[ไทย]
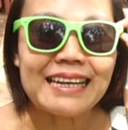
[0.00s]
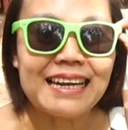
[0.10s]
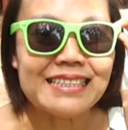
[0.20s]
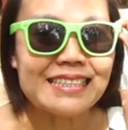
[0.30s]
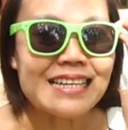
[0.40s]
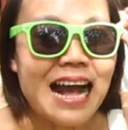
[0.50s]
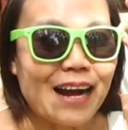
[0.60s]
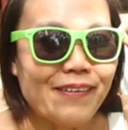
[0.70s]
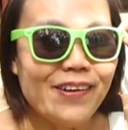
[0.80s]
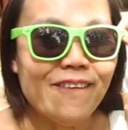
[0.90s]
รอะไรสักอย่าง
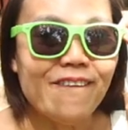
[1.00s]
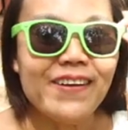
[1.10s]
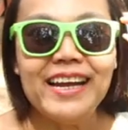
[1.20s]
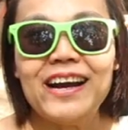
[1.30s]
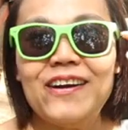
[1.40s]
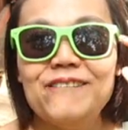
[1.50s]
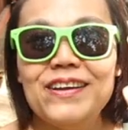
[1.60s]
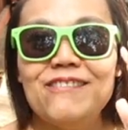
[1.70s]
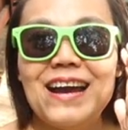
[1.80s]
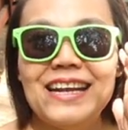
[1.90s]
ไม่รู้เว้ยแล้วเขา
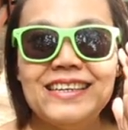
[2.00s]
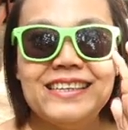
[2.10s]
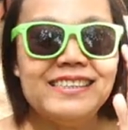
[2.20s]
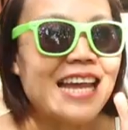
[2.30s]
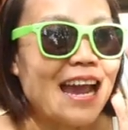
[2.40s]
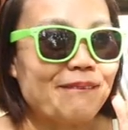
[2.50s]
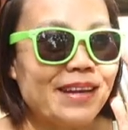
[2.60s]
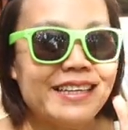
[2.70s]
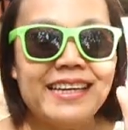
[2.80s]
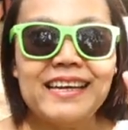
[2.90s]
มีแว่นแจกเป็
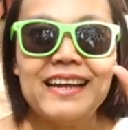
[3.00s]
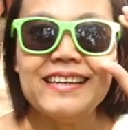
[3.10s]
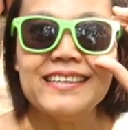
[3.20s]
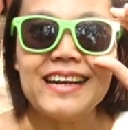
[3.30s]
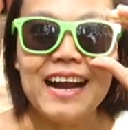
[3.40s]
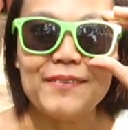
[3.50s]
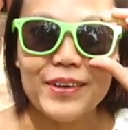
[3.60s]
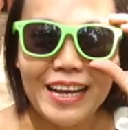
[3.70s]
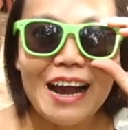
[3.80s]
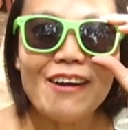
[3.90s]
นที่ระลึกอะ่ะโอ๊
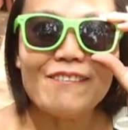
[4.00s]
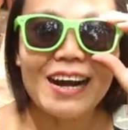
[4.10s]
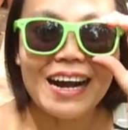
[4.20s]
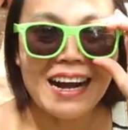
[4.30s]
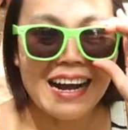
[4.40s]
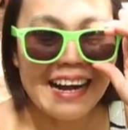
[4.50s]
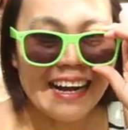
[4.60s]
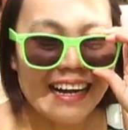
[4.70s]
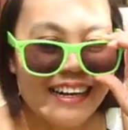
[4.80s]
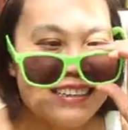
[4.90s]
ตก็เอามา
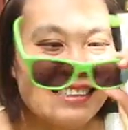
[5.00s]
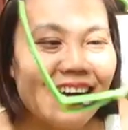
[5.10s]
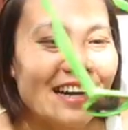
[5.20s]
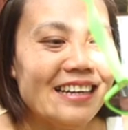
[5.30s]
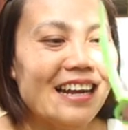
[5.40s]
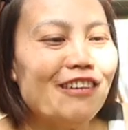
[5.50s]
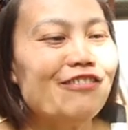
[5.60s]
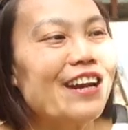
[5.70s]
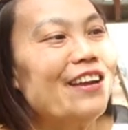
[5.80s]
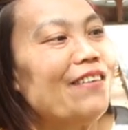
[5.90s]
อันนี้ได้
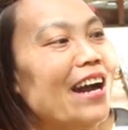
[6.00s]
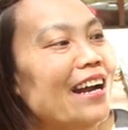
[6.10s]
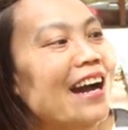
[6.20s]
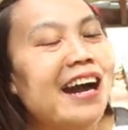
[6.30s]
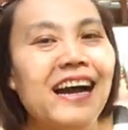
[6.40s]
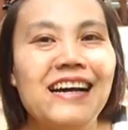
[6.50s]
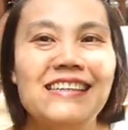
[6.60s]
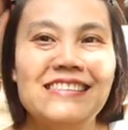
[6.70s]
ฟรีมานะคะ